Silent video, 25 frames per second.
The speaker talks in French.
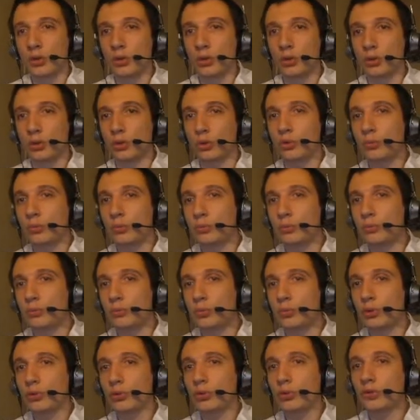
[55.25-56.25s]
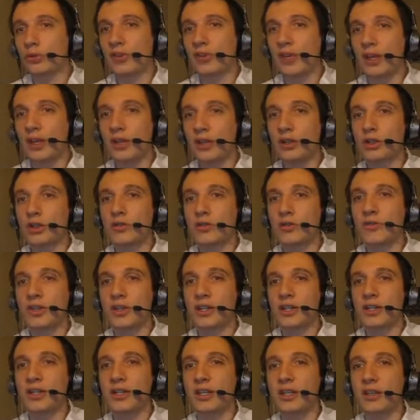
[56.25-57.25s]
Donc, pour ce faire, je vais
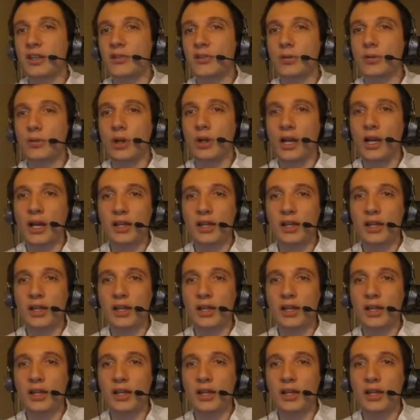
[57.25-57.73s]
cliquer sur «